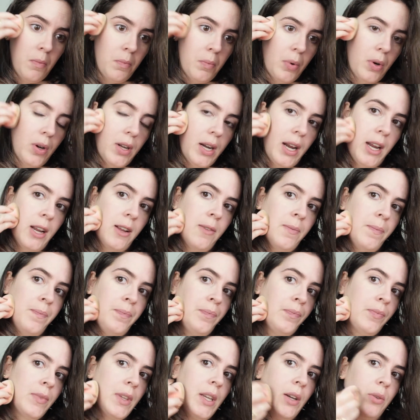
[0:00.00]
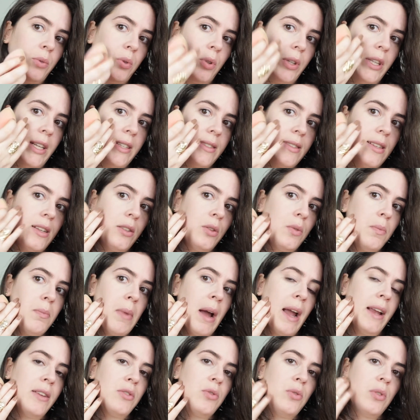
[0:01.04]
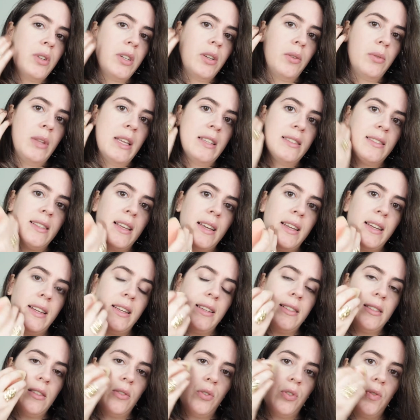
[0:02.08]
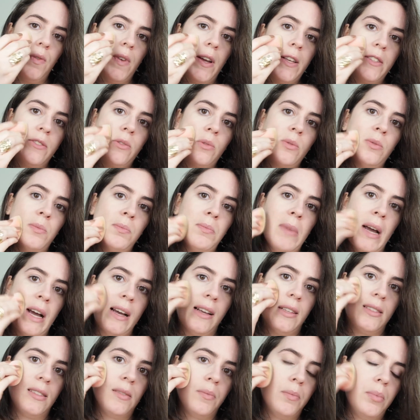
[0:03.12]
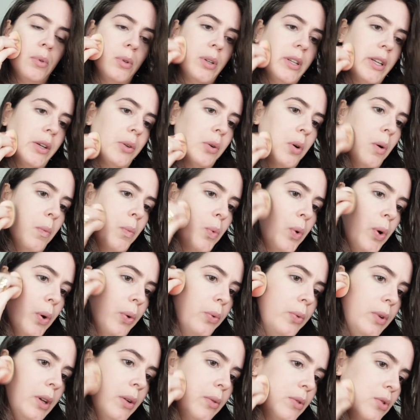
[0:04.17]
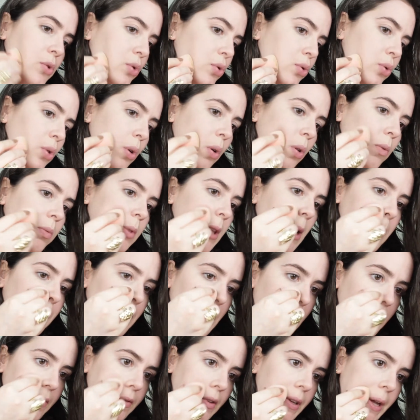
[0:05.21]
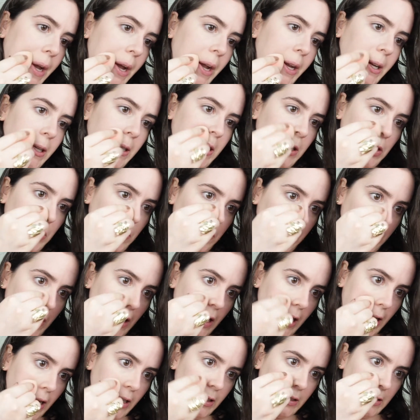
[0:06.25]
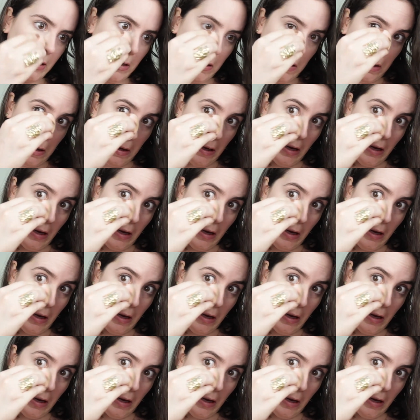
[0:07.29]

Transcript: porém eu tô descendo mais do que eu desceria se eu tivesse com base, porque como eu não estou, dá pra ver ainda a diferença